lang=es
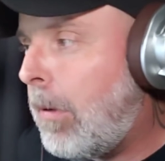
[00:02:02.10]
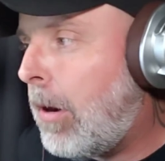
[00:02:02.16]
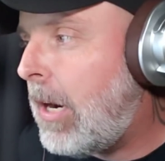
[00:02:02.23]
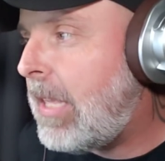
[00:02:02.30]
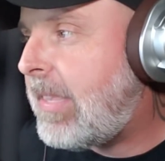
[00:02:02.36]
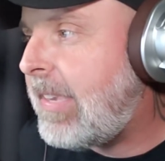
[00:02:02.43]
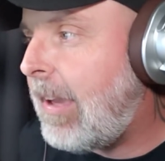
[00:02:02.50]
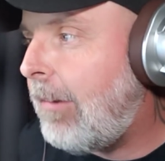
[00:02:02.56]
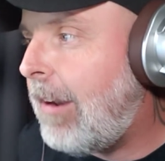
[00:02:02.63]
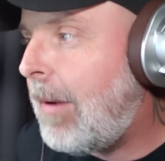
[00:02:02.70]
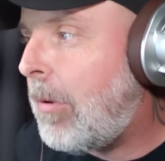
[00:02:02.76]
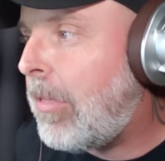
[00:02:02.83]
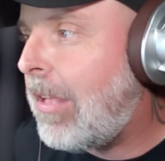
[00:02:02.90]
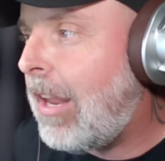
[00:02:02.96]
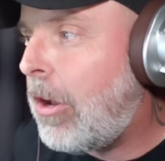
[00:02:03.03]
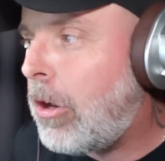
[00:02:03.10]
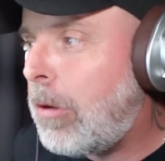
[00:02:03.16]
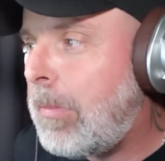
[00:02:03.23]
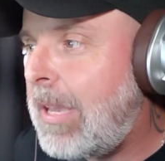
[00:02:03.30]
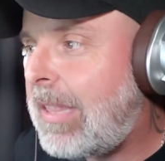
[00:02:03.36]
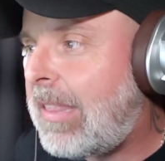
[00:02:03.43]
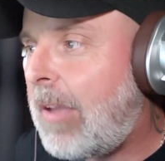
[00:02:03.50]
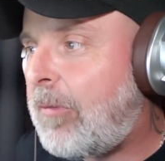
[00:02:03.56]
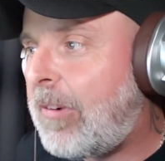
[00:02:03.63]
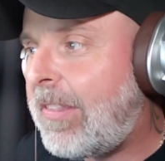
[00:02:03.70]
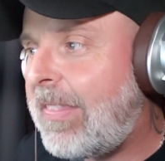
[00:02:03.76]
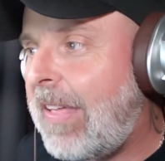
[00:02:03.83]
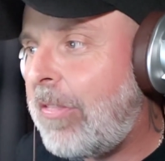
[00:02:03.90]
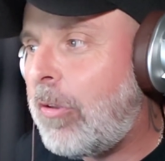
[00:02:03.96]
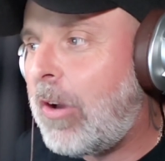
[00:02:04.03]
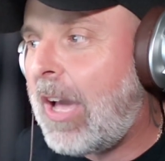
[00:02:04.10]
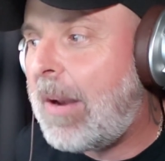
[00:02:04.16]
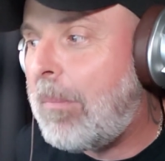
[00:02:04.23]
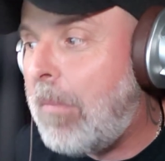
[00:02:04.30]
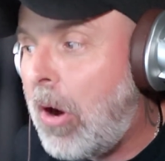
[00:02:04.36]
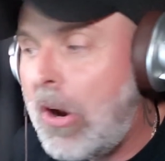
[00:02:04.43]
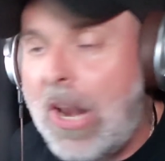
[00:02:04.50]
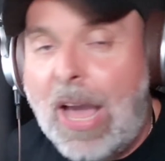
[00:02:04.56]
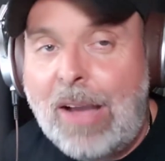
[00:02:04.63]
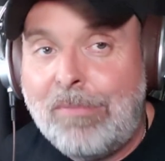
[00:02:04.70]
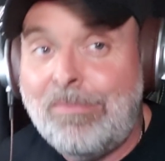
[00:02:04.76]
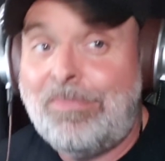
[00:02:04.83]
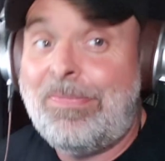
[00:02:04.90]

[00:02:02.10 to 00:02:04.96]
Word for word: Boric y hablamos del economista Fernando Carmona.